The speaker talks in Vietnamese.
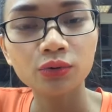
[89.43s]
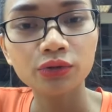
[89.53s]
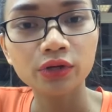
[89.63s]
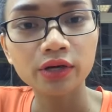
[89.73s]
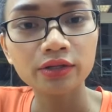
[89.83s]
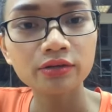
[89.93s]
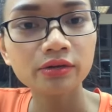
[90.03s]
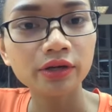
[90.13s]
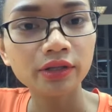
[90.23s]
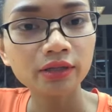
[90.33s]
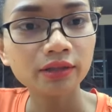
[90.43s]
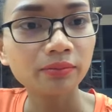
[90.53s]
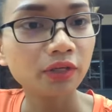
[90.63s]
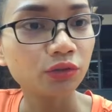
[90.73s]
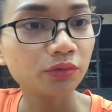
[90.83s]
những người thích tập
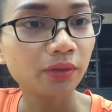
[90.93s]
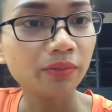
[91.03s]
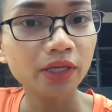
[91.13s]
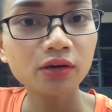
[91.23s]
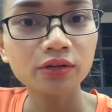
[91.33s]
thể dục thẩm mỹ